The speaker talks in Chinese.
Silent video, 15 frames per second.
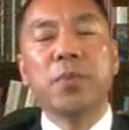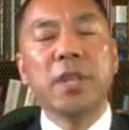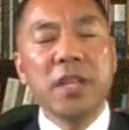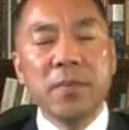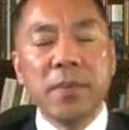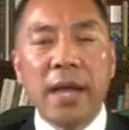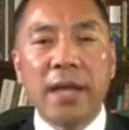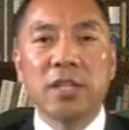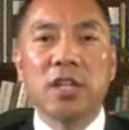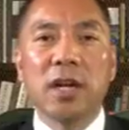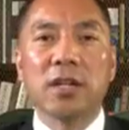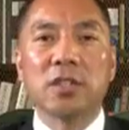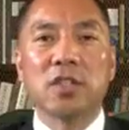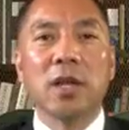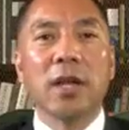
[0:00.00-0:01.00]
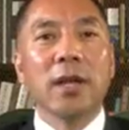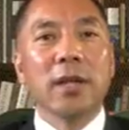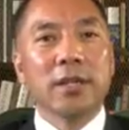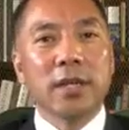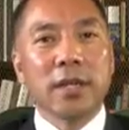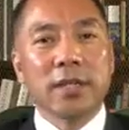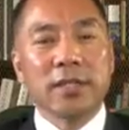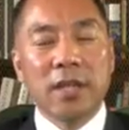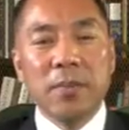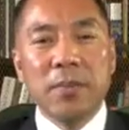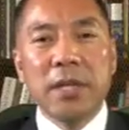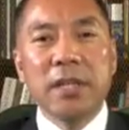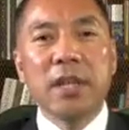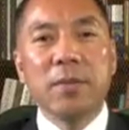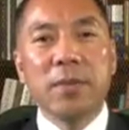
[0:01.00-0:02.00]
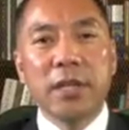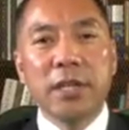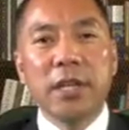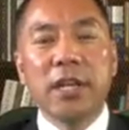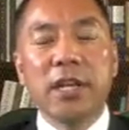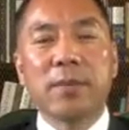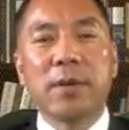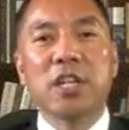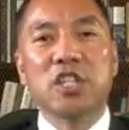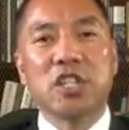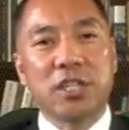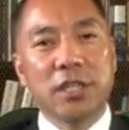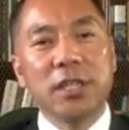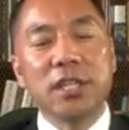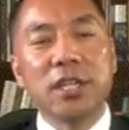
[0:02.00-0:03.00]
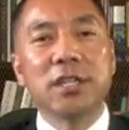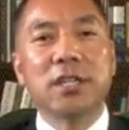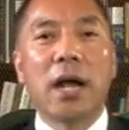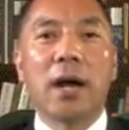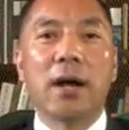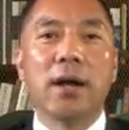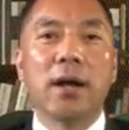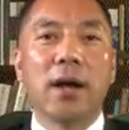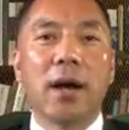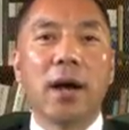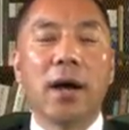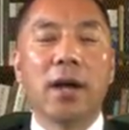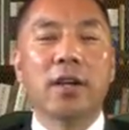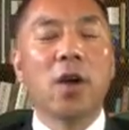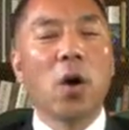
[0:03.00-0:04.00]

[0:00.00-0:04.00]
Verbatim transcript: 避免像这个《人民的名义》里边的祁厅长啊、